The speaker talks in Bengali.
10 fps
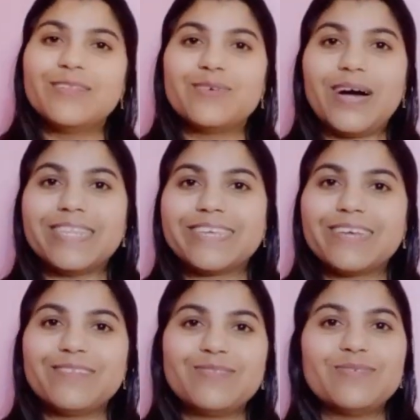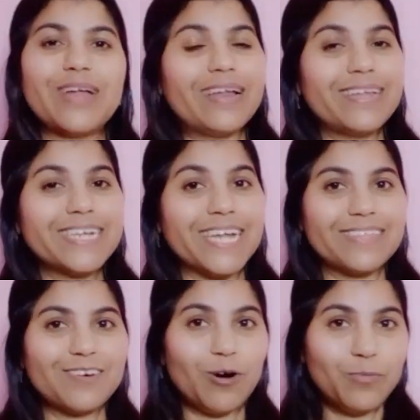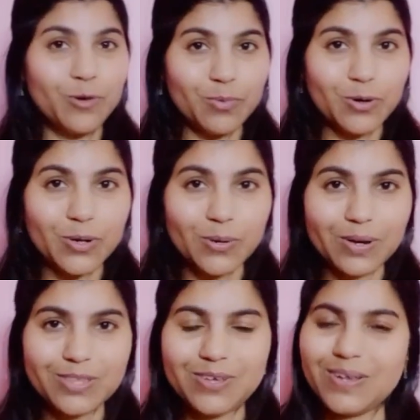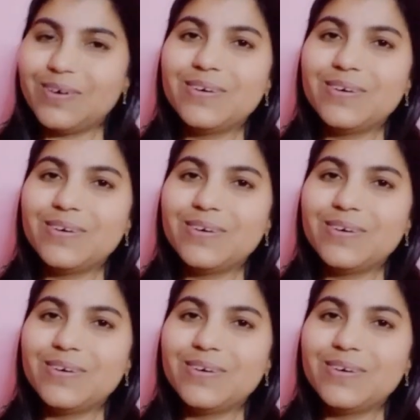তো আজকে কিন্তু রান্নার স্বাদটা অপূর্ব হয়ে উঠেছিল